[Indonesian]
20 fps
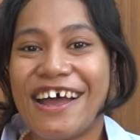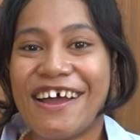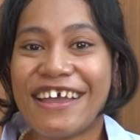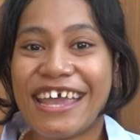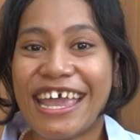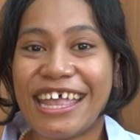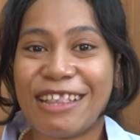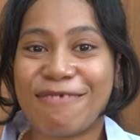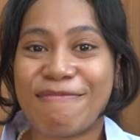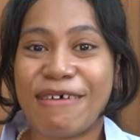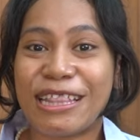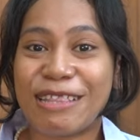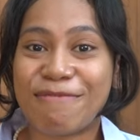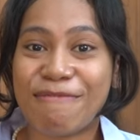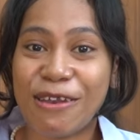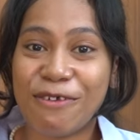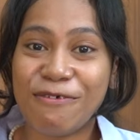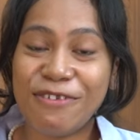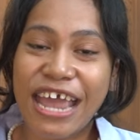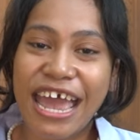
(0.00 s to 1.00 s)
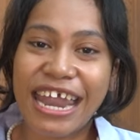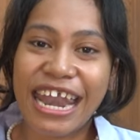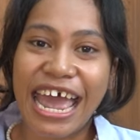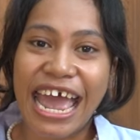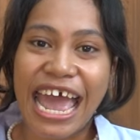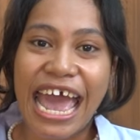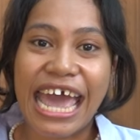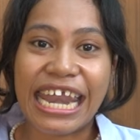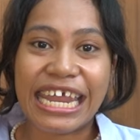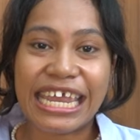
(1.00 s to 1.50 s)
Oke teman-teman
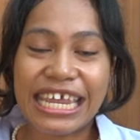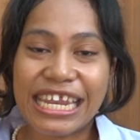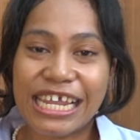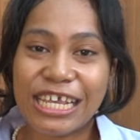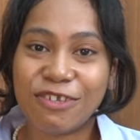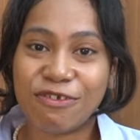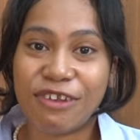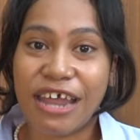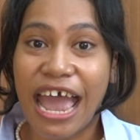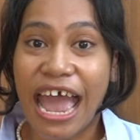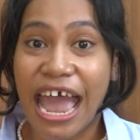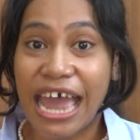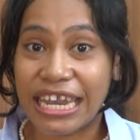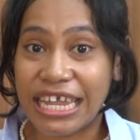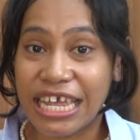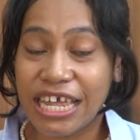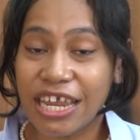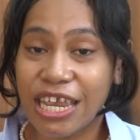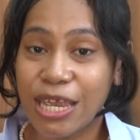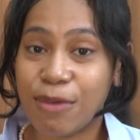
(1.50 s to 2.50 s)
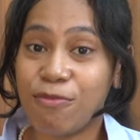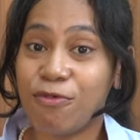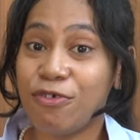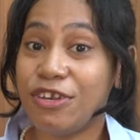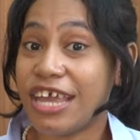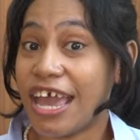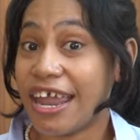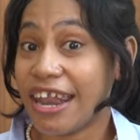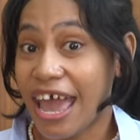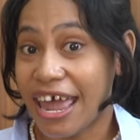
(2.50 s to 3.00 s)
Undana, hari ini sudah hadir Ibu
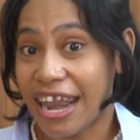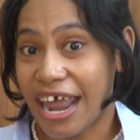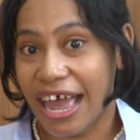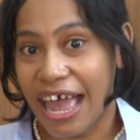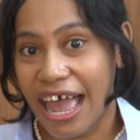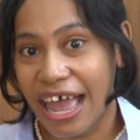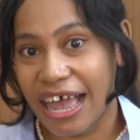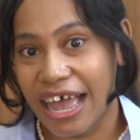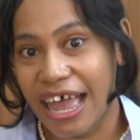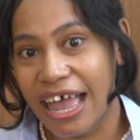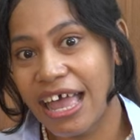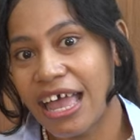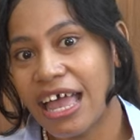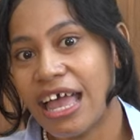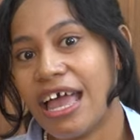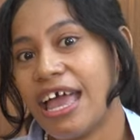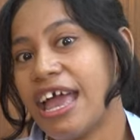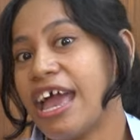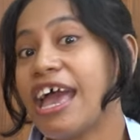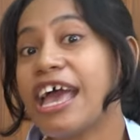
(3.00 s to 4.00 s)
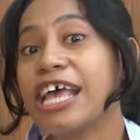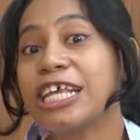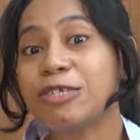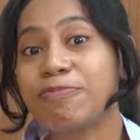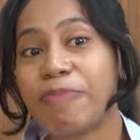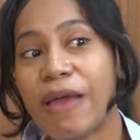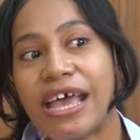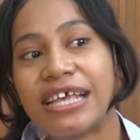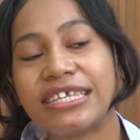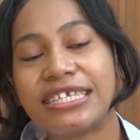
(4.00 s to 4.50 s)
Dian Anak Kakak,
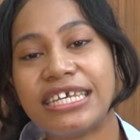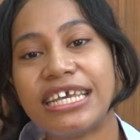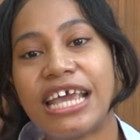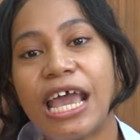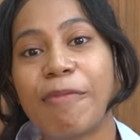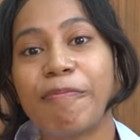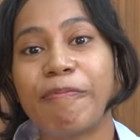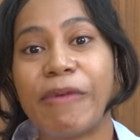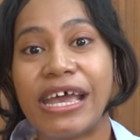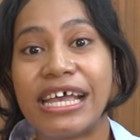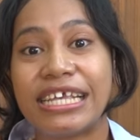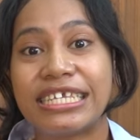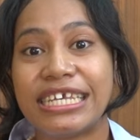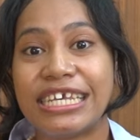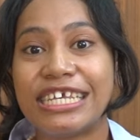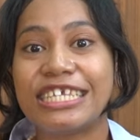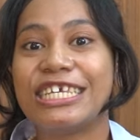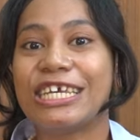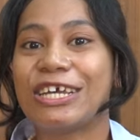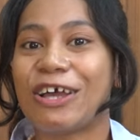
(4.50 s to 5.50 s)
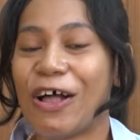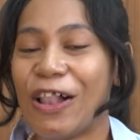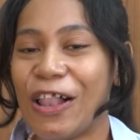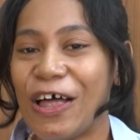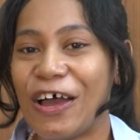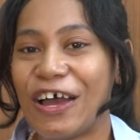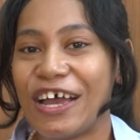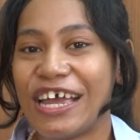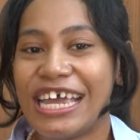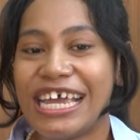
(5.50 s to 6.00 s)
SPSI MPSI
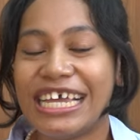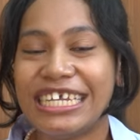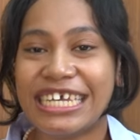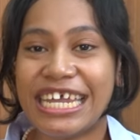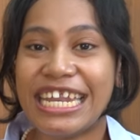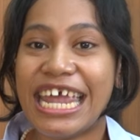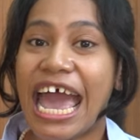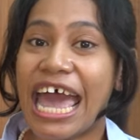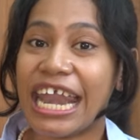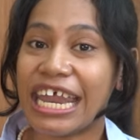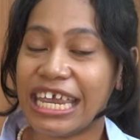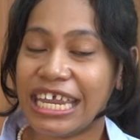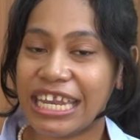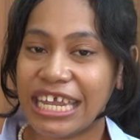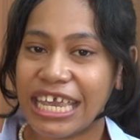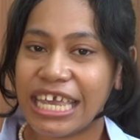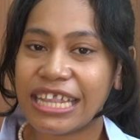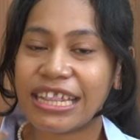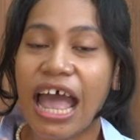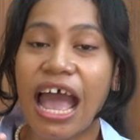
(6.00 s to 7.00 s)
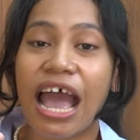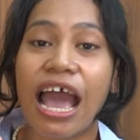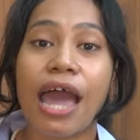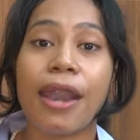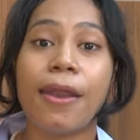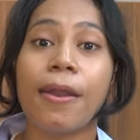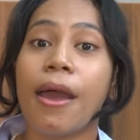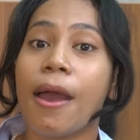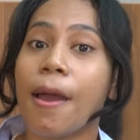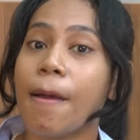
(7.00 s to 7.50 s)
Psikolog. Jadi hari ini kita
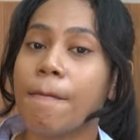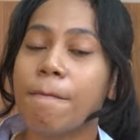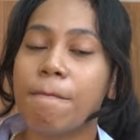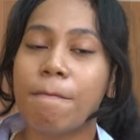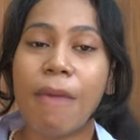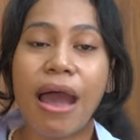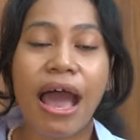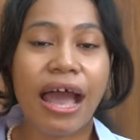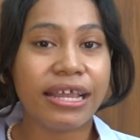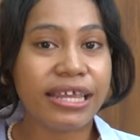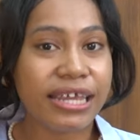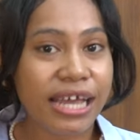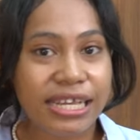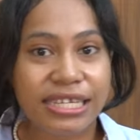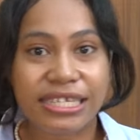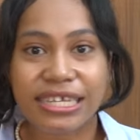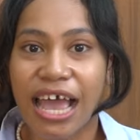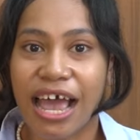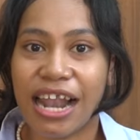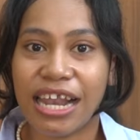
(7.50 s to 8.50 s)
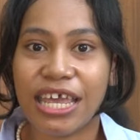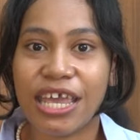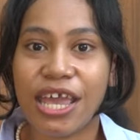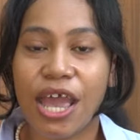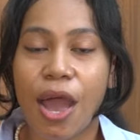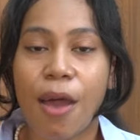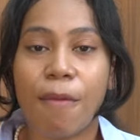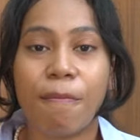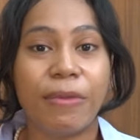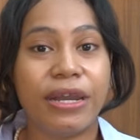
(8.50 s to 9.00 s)
akan banyak sekali
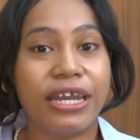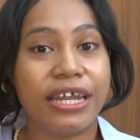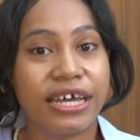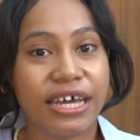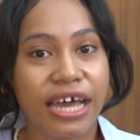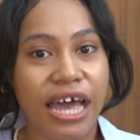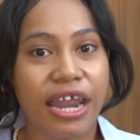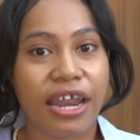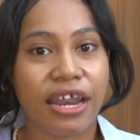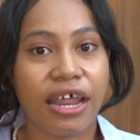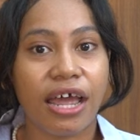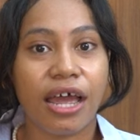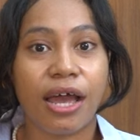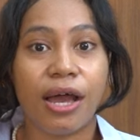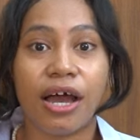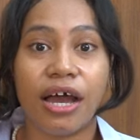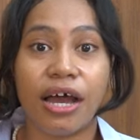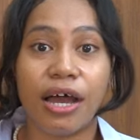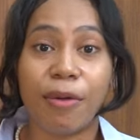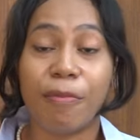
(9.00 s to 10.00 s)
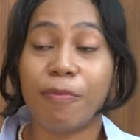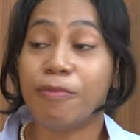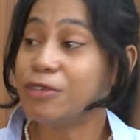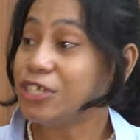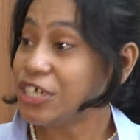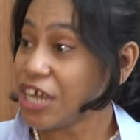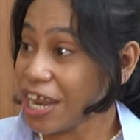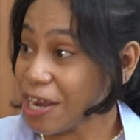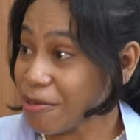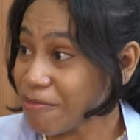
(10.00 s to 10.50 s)
mendengar Eh,
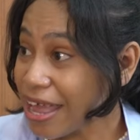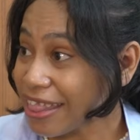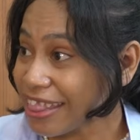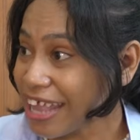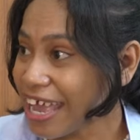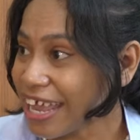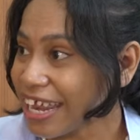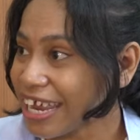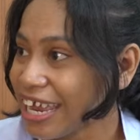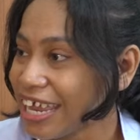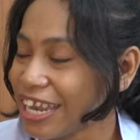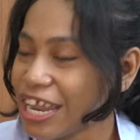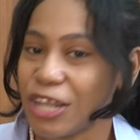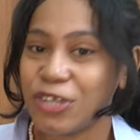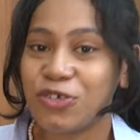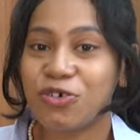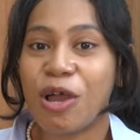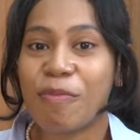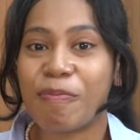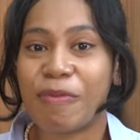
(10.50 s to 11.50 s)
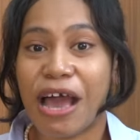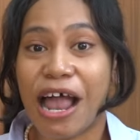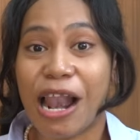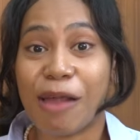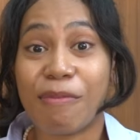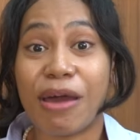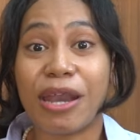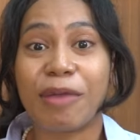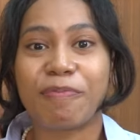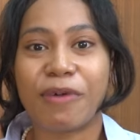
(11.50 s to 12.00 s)
sharing materi dan juga
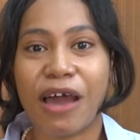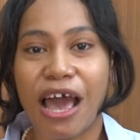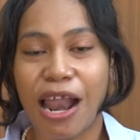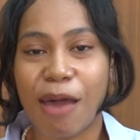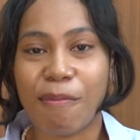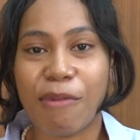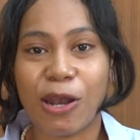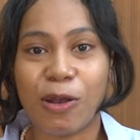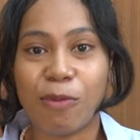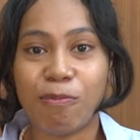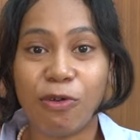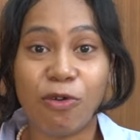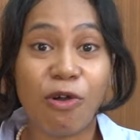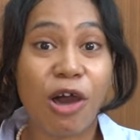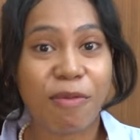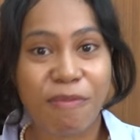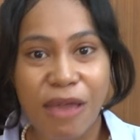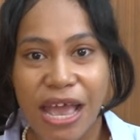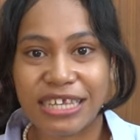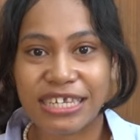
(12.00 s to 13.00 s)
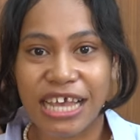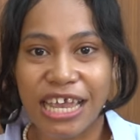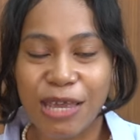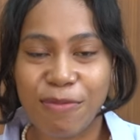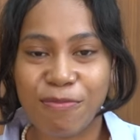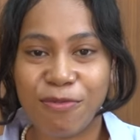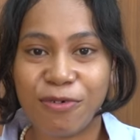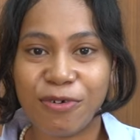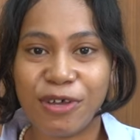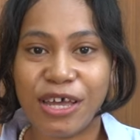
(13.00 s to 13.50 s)
pengalaman-pengalaman luar biasa
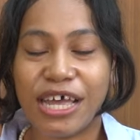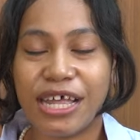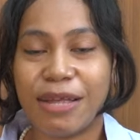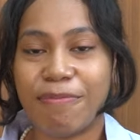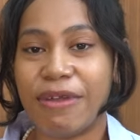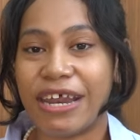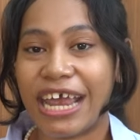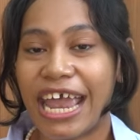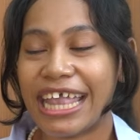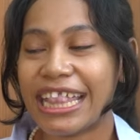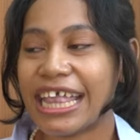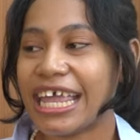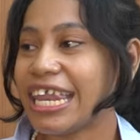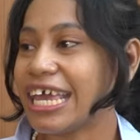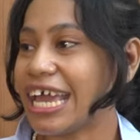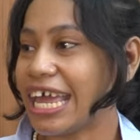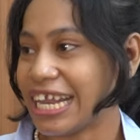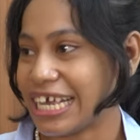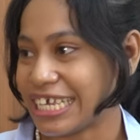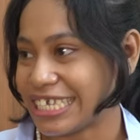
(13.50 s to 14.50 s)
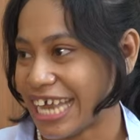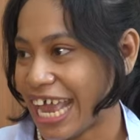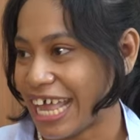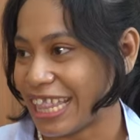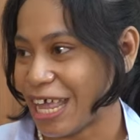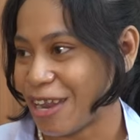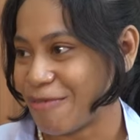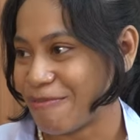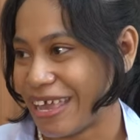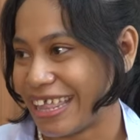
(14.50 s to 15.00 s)
ibu berkaitan dengan
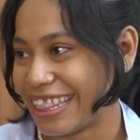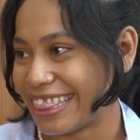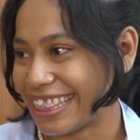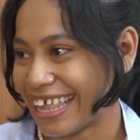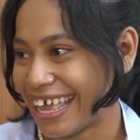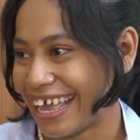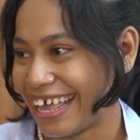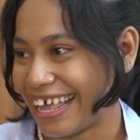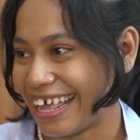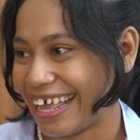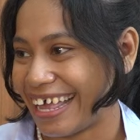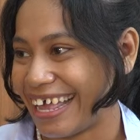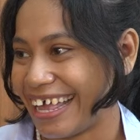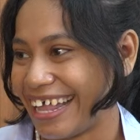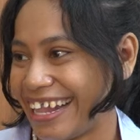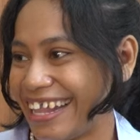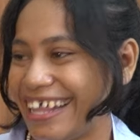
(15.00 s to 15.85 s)
kesehatan mental. Siap.